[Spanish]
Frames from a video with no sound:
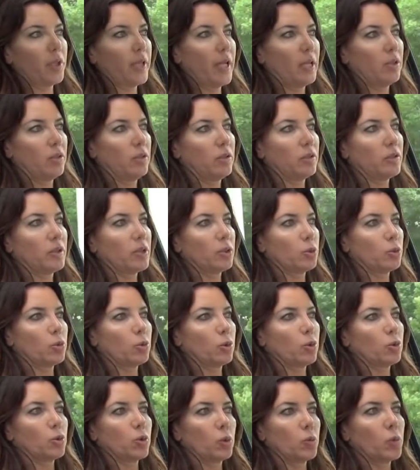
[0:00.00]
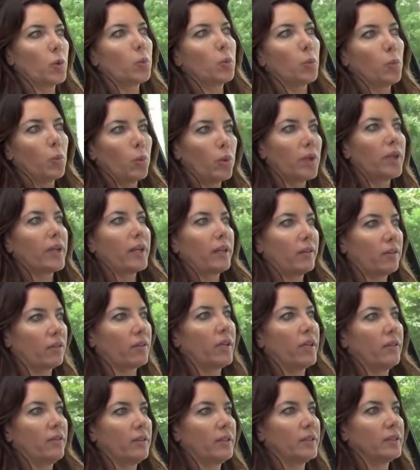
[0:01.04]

galón es un consumo muy razonable.